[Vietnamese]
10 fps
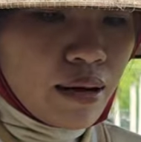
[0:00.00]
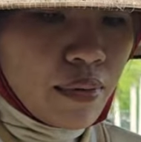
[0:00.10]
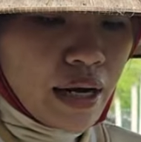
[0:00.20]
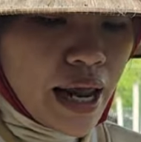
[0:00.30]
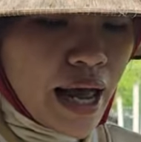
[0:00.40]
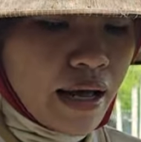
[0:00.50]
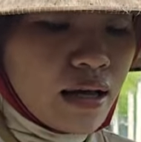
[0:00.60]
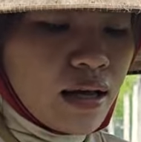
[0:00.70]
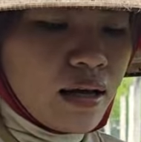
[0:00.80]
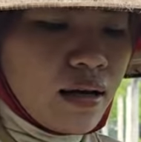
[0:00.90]
sau mình giá uh,
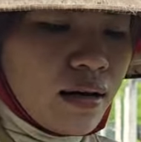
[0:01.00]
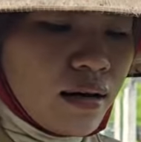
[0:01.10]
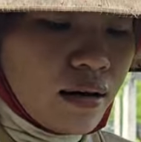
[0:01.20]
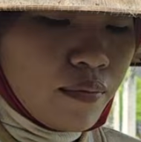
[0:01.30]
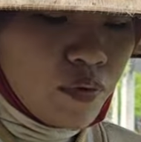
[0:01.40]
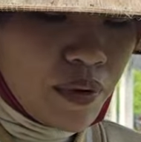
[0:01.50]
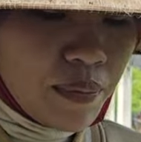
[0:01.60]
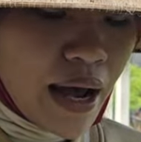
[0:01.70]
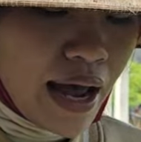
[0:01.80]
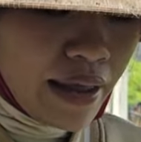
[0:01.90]
ờ,
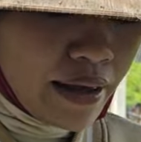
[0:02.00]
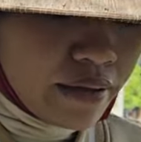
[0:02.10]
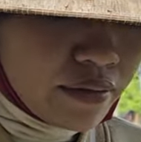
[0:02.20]
130 nha